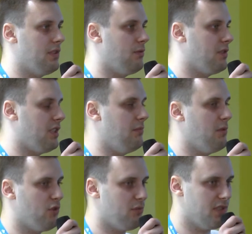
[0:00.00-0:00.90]
Высоту строки
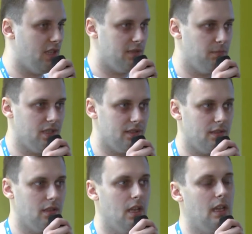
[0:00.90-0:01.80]
мы можем задать без,
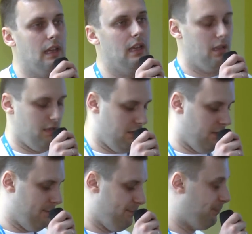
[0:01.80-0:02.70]
а,